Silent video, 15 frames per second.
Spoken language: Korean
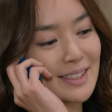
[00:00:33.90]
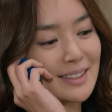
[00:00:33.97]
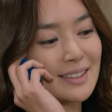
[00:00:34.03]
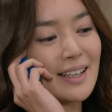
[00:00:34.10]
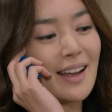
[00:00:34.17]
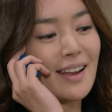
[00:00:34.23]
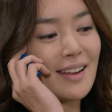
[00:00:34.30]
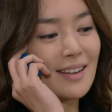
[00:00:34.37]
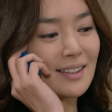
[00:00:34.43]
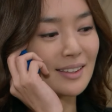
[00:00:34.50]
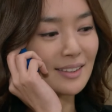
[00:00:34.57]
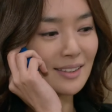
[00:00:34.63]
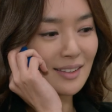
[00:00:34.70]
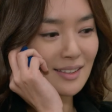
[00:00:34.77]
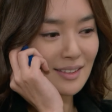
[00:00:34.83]
그래,
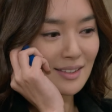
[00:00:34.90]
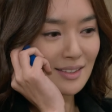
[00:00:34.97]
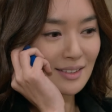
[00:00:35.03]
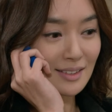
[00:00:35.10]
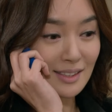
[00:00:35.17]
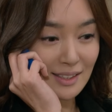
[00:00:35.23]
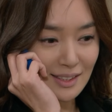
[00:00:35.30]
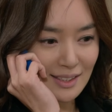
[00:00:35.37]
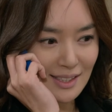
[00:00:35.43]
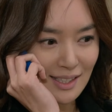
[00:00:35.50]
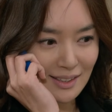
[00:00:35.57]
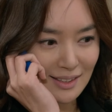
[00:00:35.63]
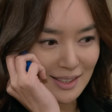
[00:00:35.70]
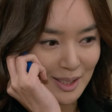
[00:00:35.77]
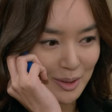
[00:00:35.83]
들키지
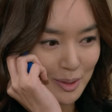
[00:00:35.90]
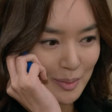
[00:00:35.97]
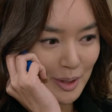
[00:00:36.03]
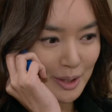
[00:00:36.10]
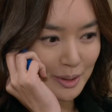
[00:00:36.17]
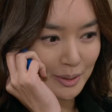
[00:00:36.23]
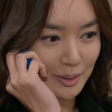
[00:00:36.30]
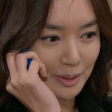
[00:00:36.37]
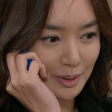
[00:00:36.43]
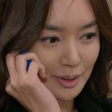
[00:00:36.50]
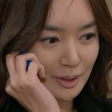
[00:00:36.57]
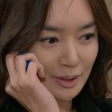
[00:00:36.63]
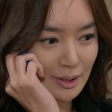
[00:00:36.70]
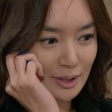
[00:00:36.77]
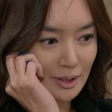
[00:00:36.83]
않게 잘 숨어있고.
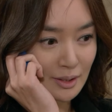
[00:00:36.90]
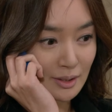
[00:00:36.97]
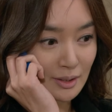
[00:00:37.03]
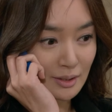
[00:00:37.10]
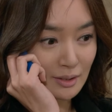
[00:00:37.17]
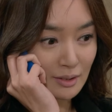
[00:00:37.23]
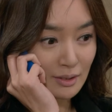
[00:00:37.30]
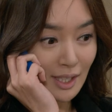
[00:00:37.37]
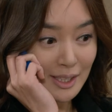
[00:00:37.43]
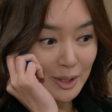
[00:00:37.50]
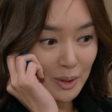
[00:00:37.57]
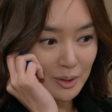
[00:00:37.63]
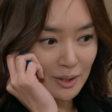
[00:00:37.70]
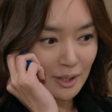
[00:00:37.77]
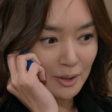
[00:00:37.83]

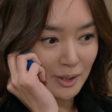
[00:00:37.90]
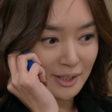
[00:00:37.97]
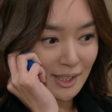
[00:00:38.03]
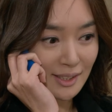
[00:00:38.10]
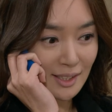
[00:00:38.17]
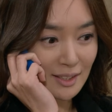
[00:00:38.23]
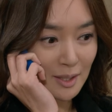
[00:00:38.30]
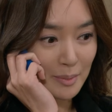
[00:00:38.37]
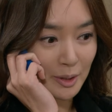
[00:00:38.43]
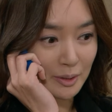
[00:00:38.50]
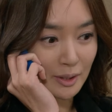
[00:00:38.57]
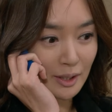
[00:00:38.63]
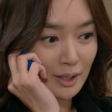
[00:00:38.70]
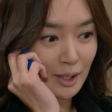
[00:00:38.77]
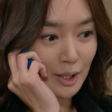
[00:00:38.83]
한경서가 널 찾아내면
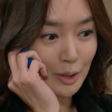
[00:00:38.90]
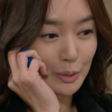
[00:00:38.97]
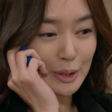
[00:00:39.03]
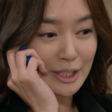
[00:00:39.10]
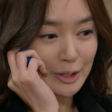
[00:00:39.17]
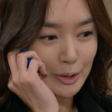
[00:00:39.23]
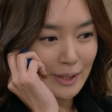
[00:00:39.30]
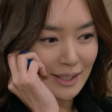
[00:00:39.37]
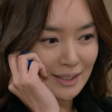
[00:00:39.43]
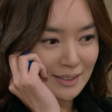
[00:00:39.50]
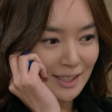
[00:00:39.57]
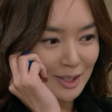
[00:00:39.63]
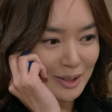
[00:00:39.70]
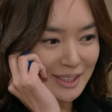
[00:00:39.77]
우리 둘 다 그날로